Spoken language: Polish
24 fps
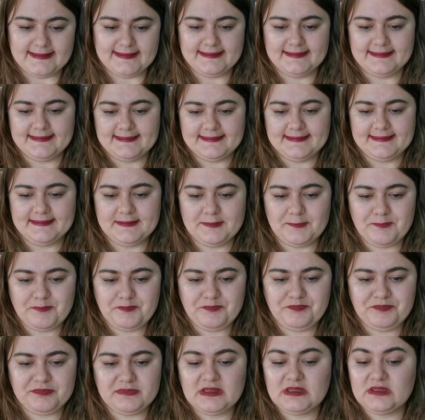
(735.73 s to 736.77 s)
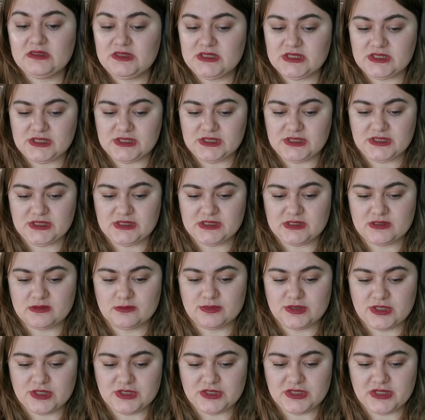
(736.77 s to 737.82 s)
Um, I cieszę się, że
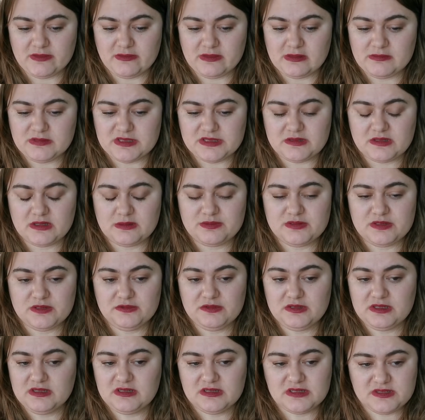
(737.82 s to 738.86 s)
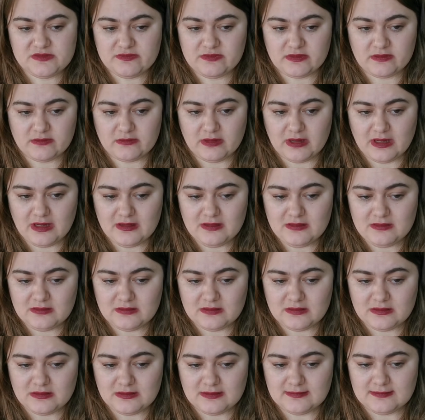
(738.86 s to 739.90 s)
ją przeczytałam. Jest to absolutnie niezwykła
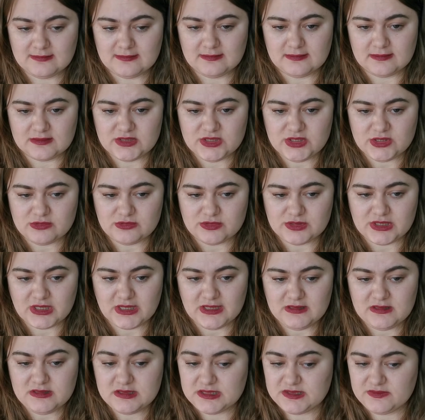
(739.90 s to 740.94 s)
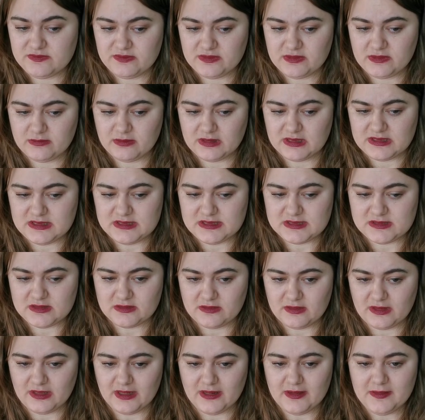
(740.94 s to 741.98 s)
y, książka, niezwykła
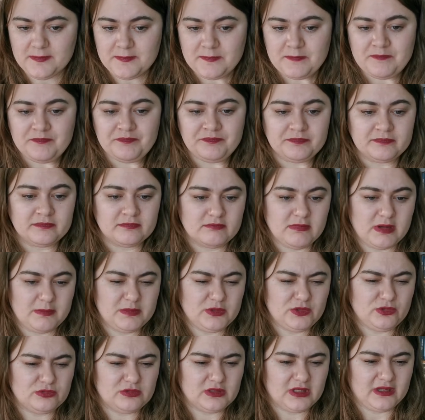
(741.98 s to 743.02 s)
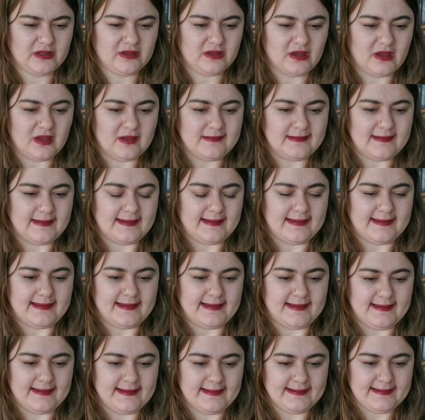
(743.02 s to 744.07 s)
historia. Mamy tutaj
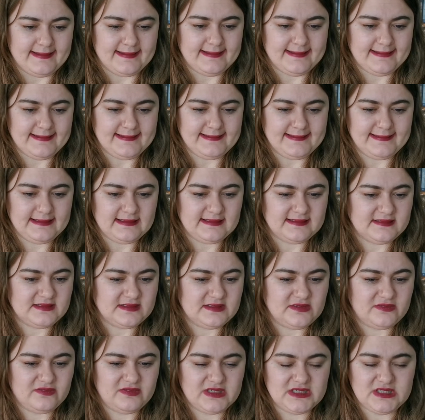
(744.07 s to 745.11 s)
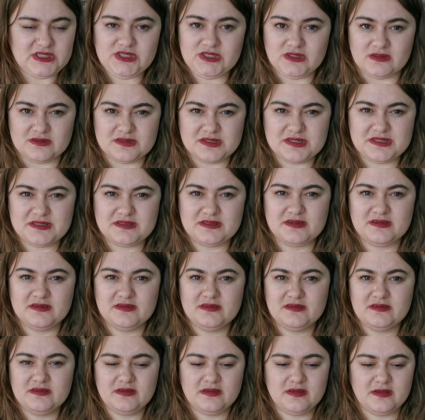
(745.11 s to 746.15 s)
e, dwie
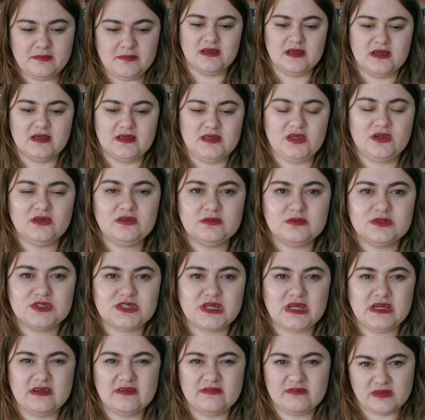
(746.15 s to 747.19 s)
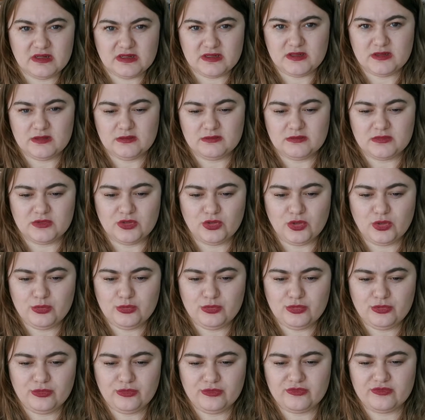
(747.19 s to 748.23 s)
siostry i one mieszkają w wielkim
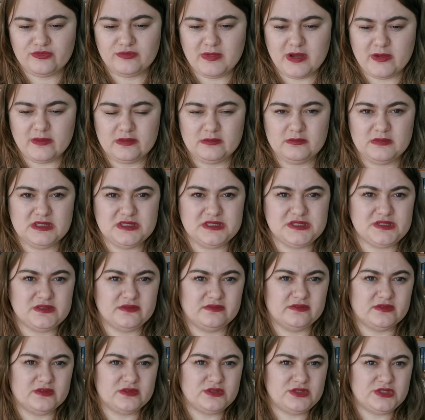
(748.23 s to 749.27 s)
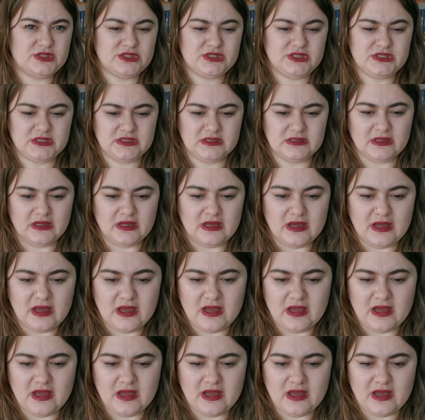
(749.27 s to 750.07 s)
domu w małej miejscowości